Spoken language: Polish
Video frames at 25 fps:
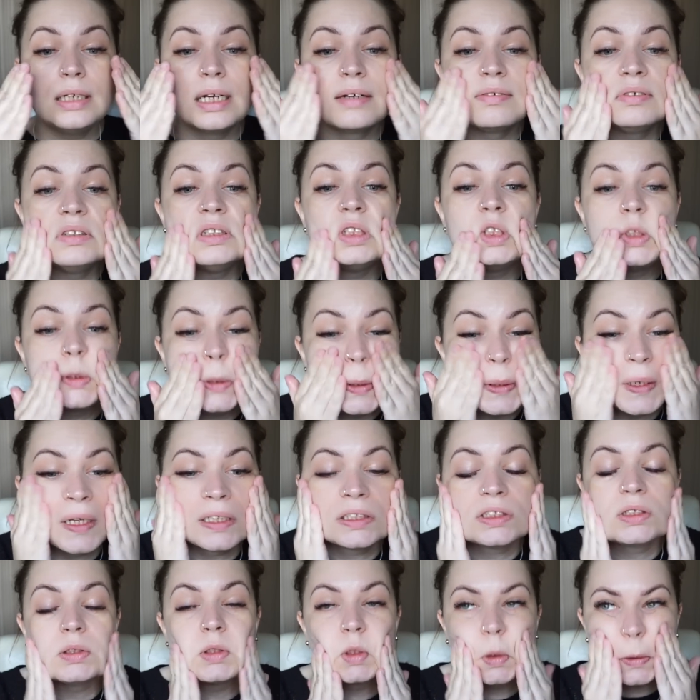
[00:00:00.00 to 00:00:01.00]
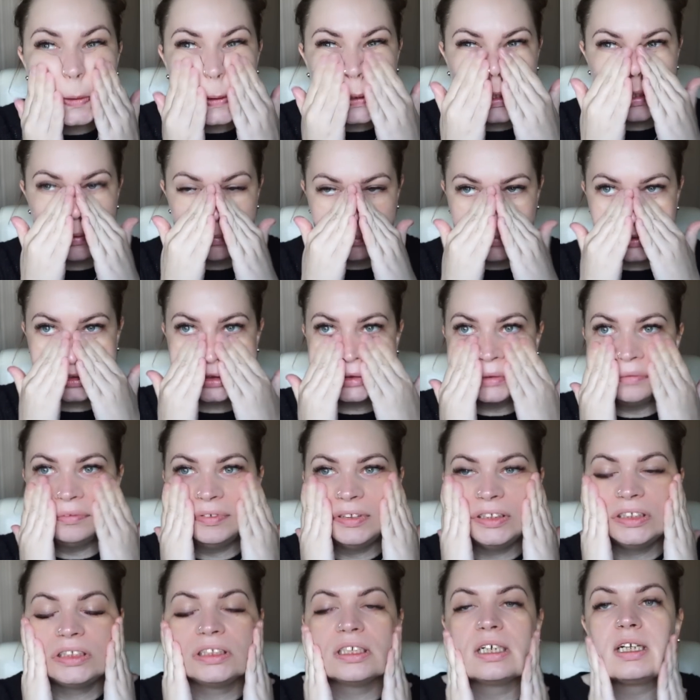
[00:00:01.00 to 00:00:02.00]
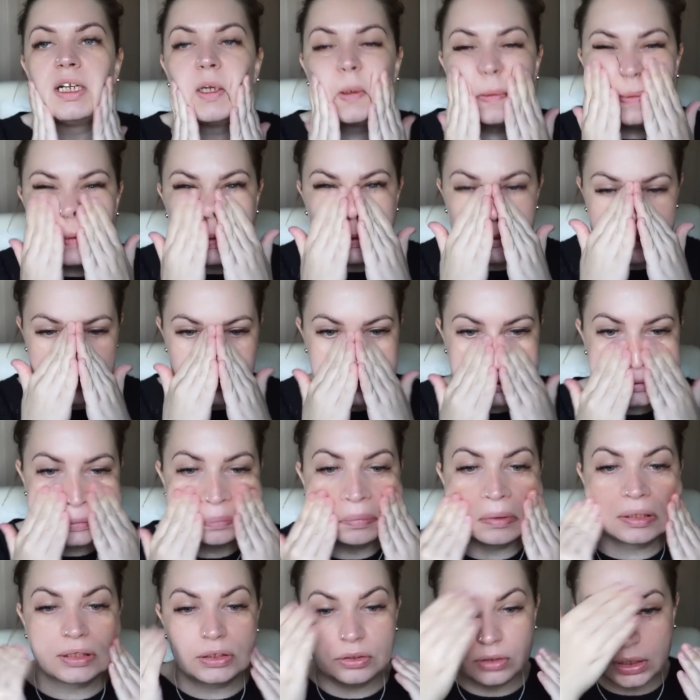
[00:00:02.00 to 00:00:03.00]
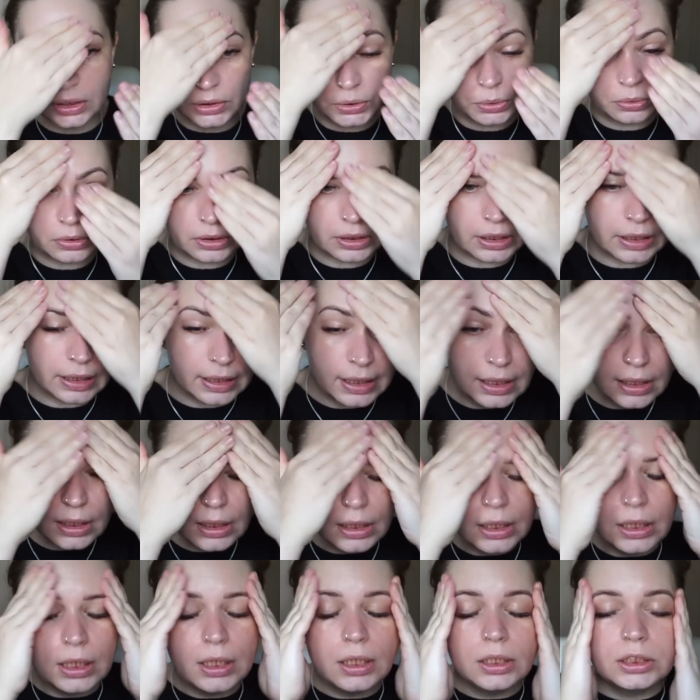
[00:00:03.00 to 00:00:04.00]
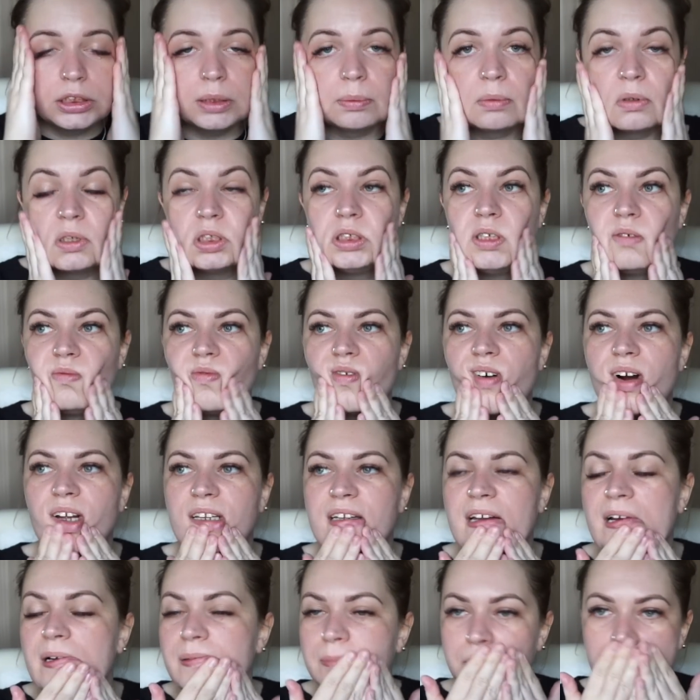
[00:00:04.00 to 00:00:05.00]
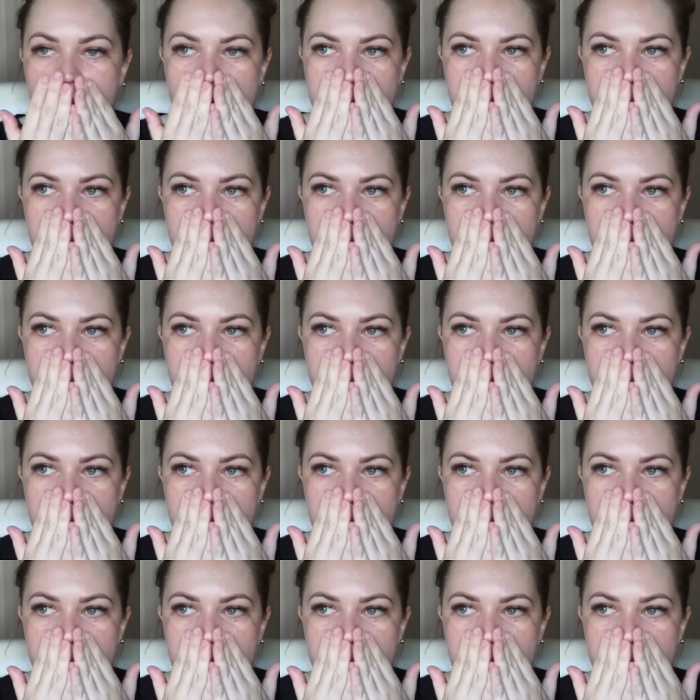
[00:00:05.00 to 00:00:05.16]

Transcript: jak widzicie, leciutki, może nie widzicie, ale uwierzcie, że jest bardzo leciutki, szybko się wchłania,